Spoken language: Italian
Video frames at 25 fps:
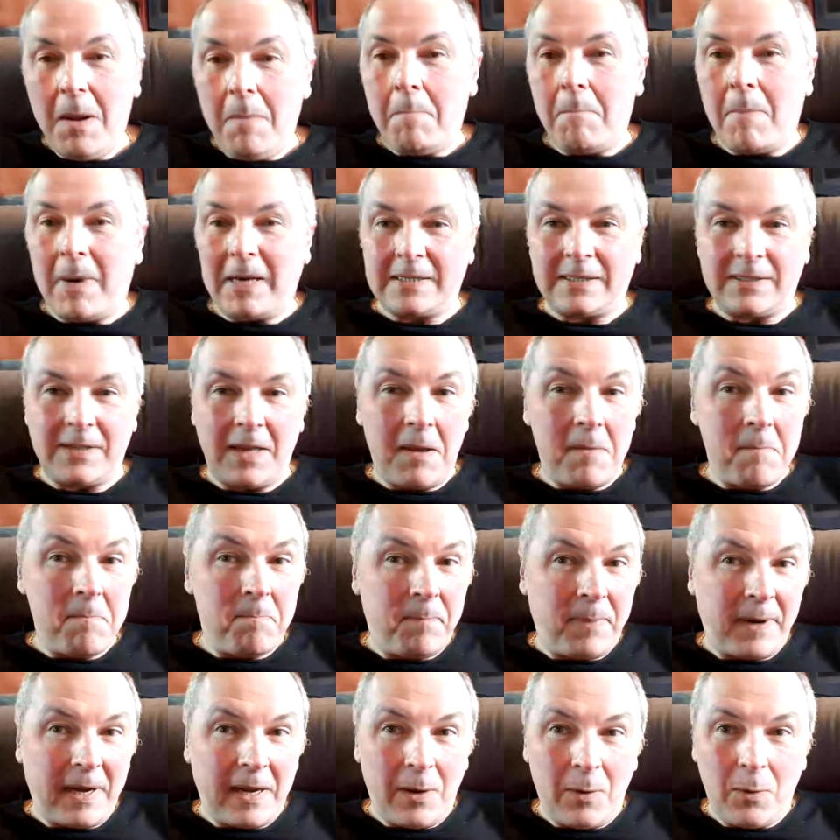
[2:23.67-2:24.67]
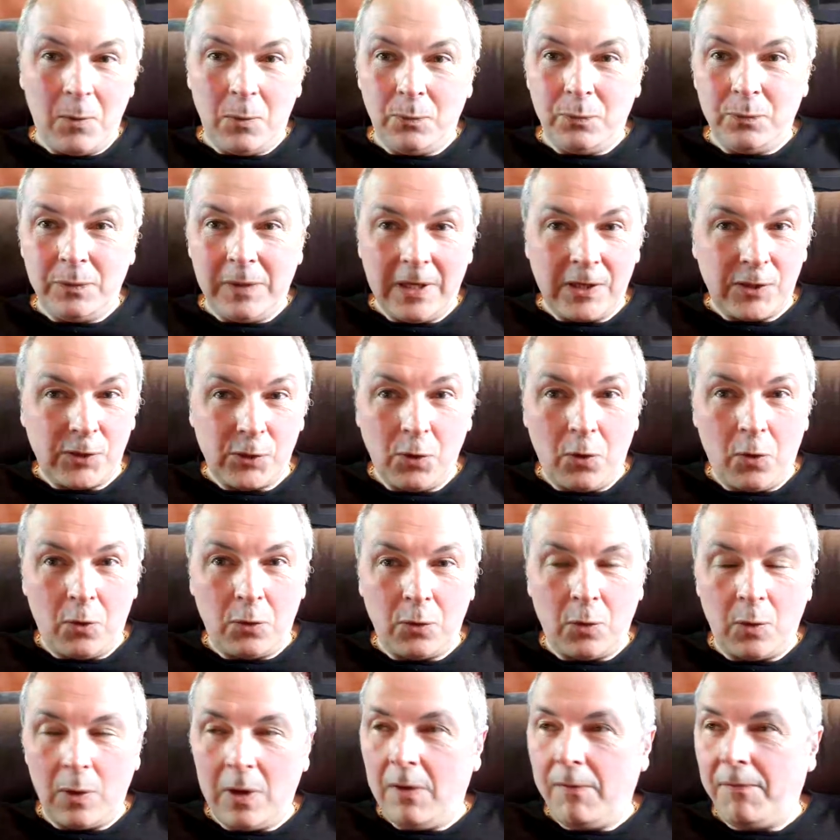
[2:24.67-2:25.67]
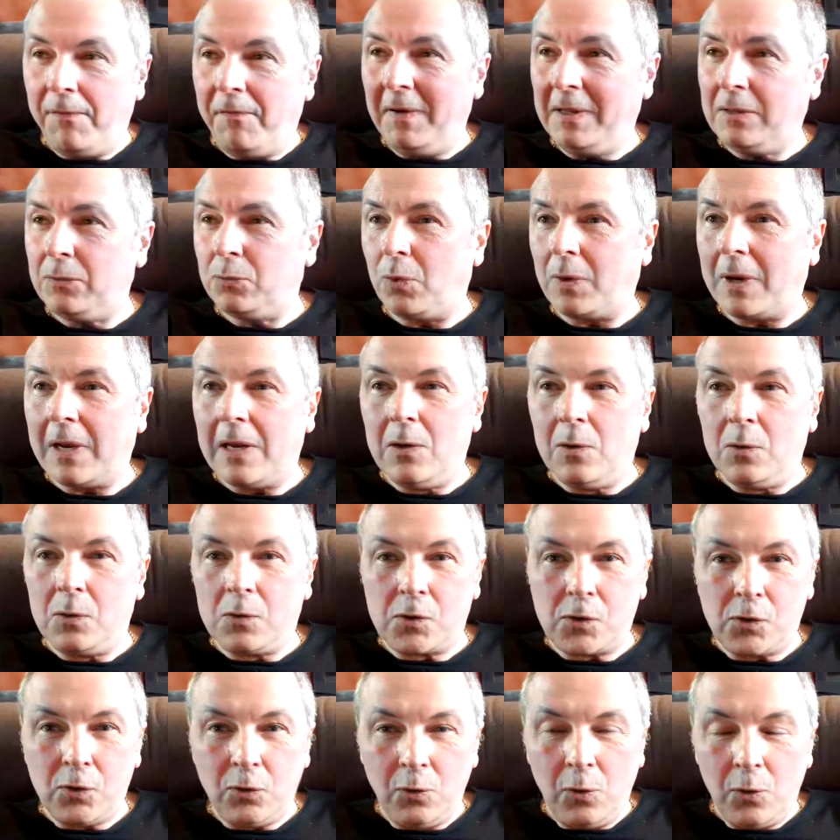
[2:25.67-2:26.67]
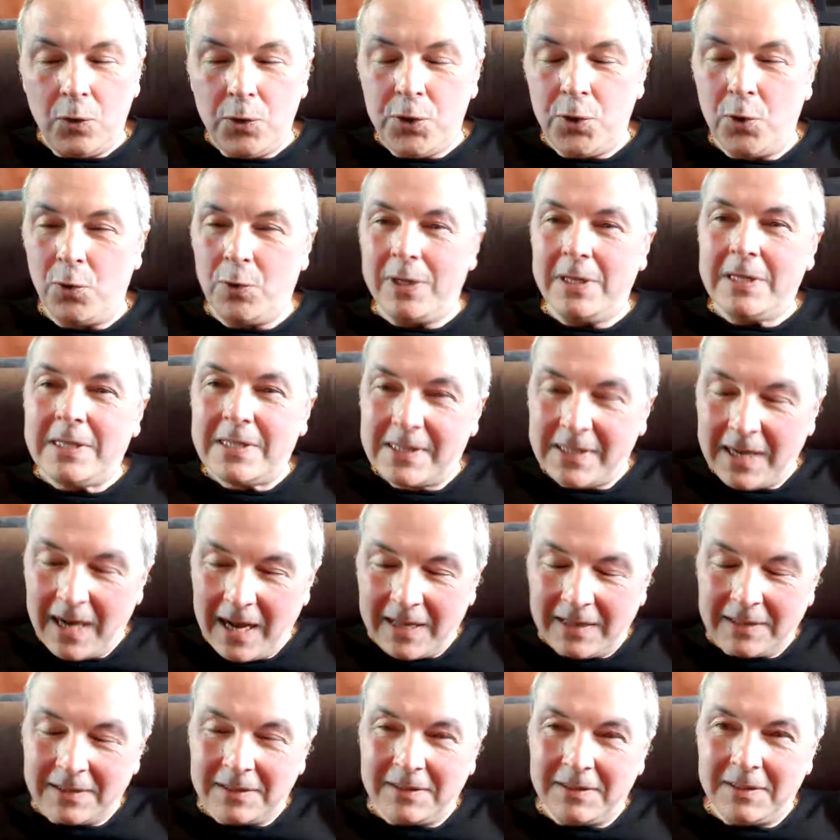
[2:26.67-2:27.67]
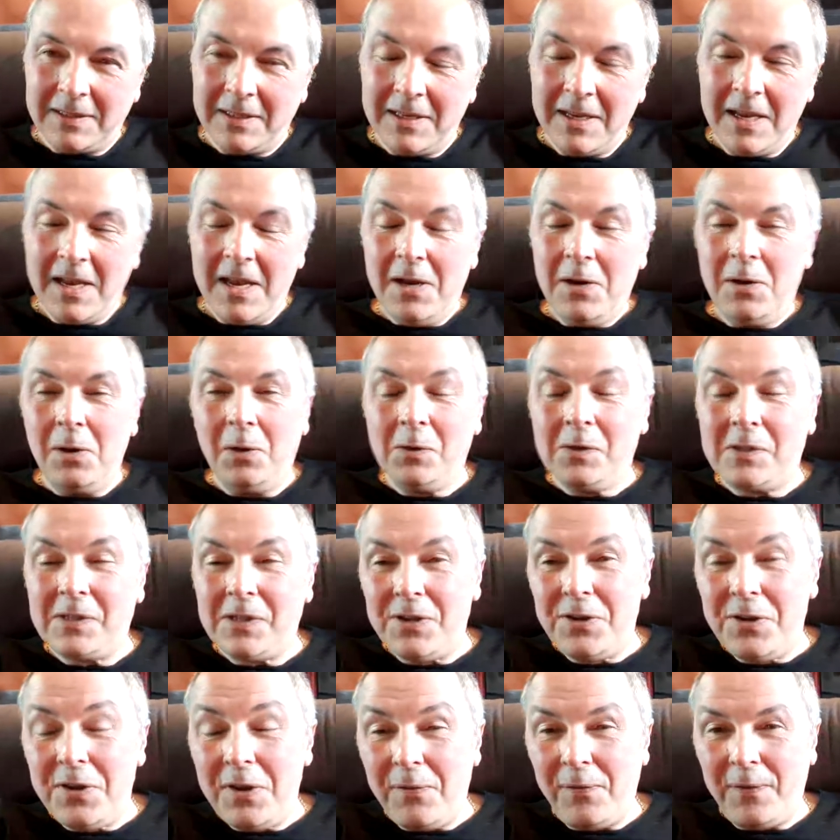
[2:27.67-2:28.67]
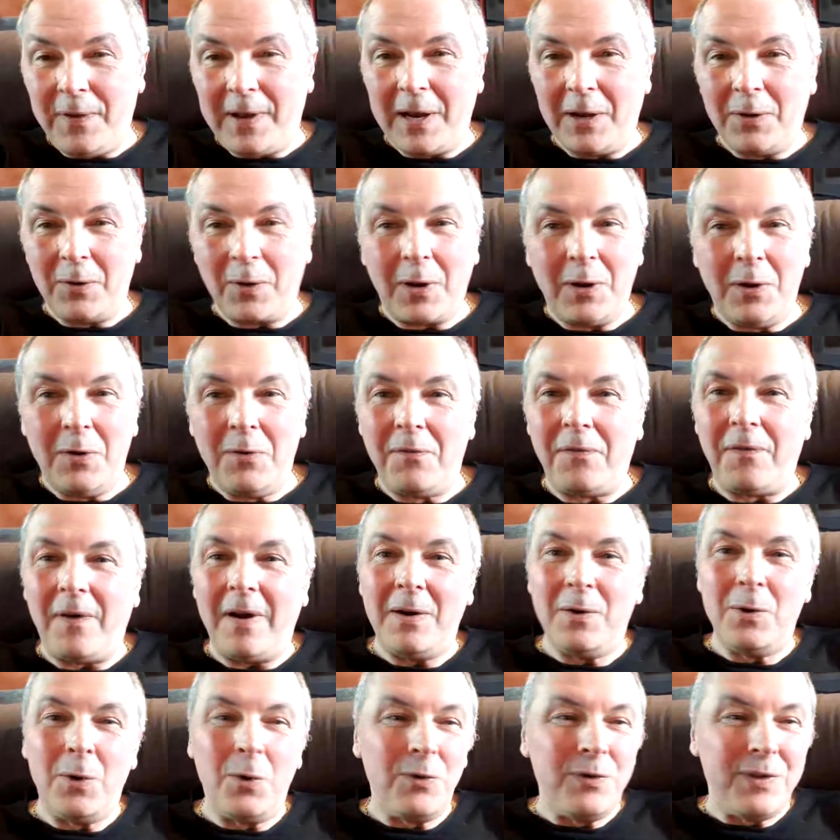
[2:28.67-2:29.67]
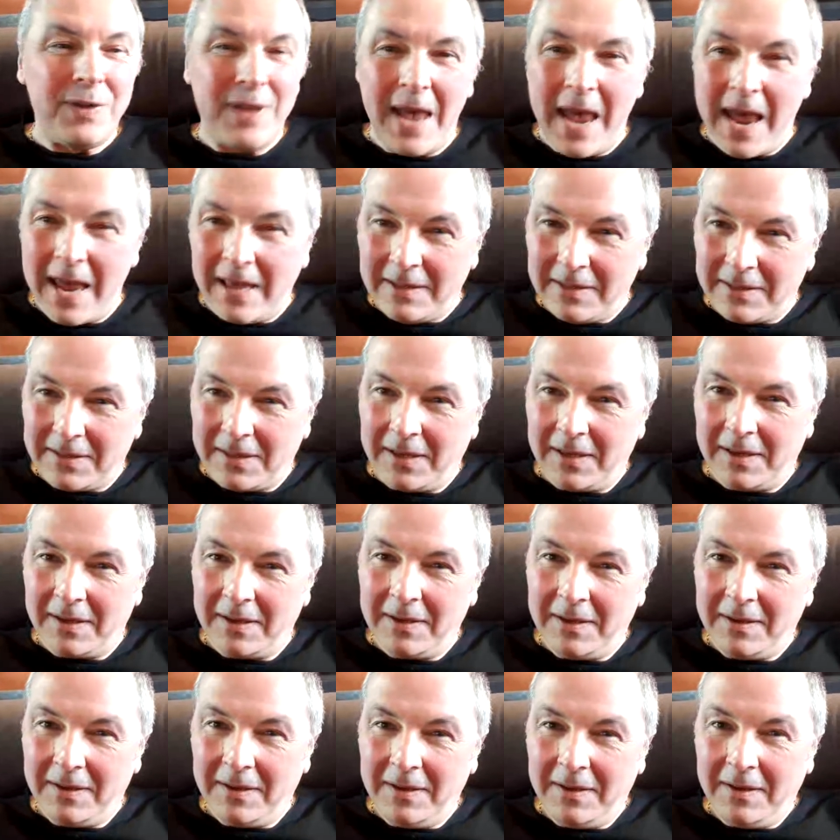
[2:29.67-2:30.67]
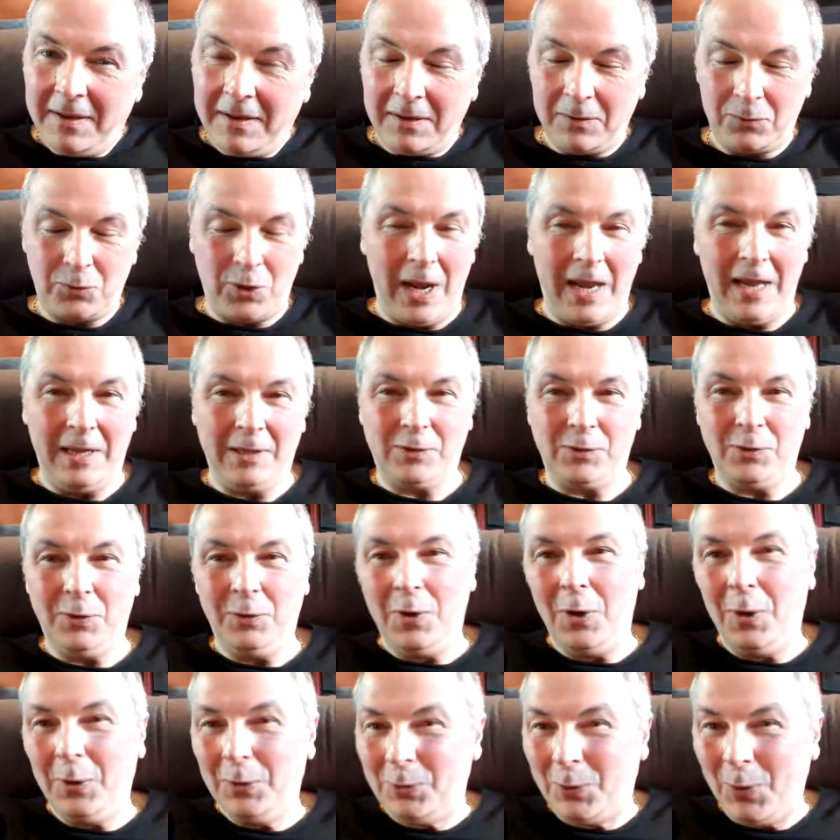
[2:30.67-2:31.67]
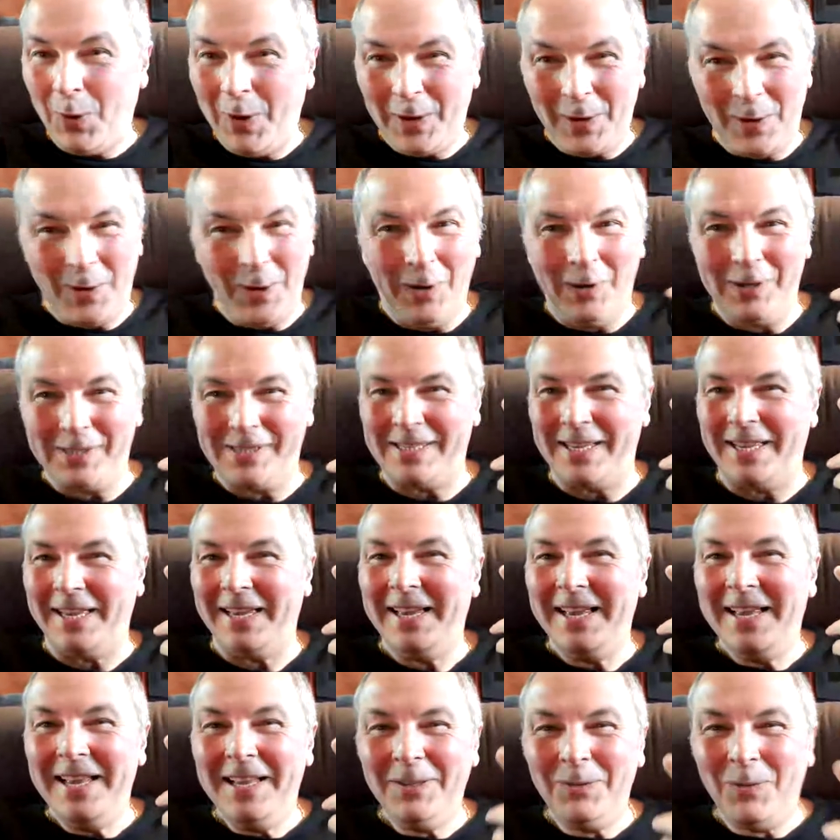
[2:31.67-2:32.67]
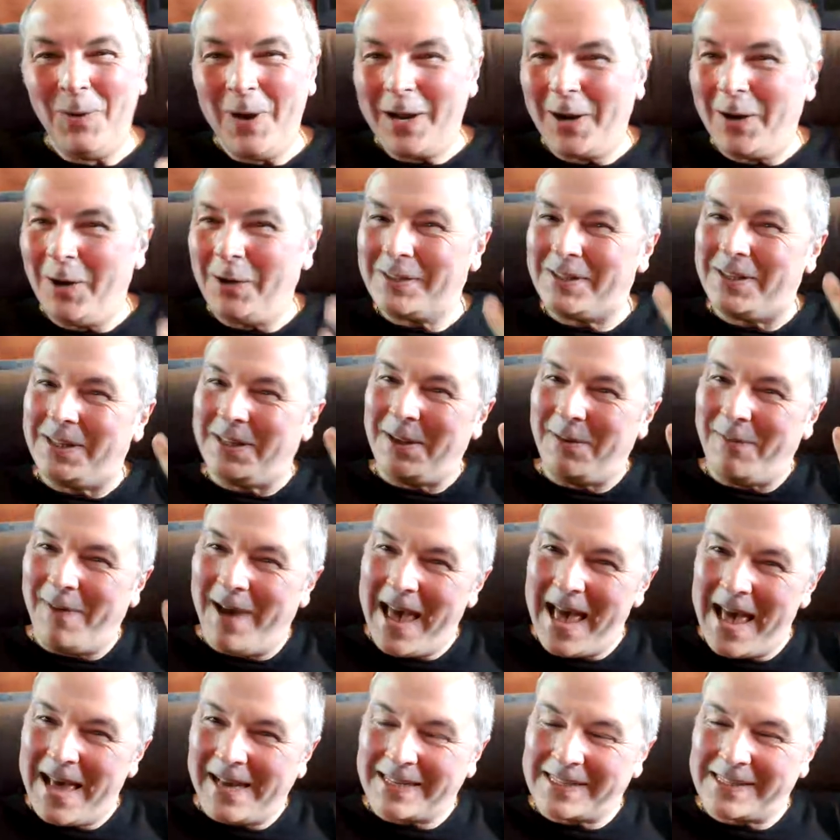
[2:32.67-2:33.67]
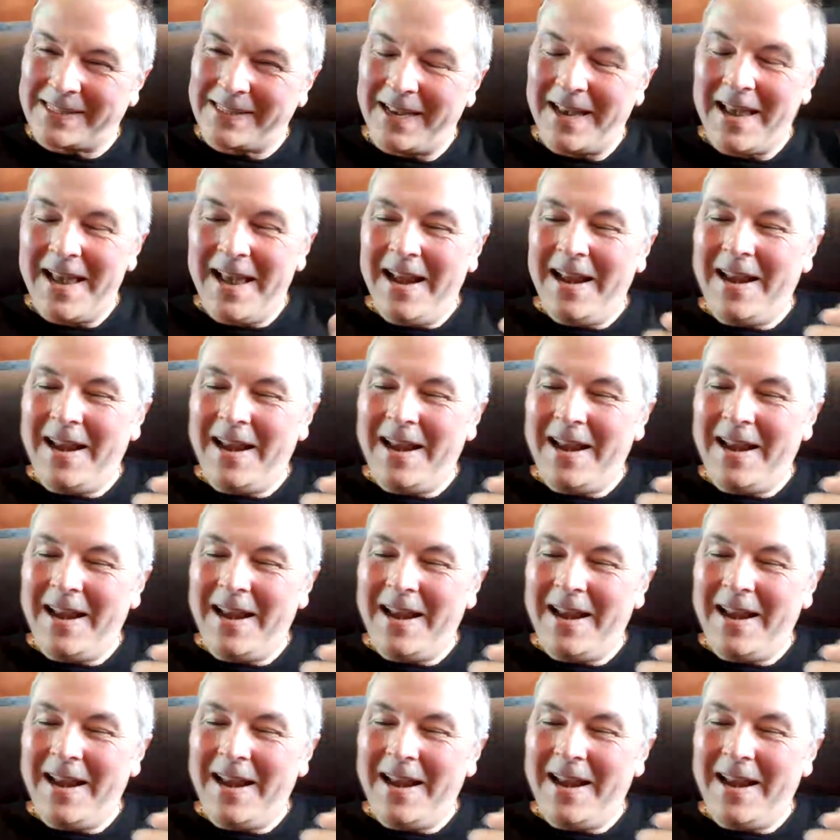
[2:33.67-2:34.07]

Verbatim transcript: ma sempre onde sono. Il fatto che non sono ionizzanti non significa che non fanno niente, cioè, sono due cose, due cose, diverse.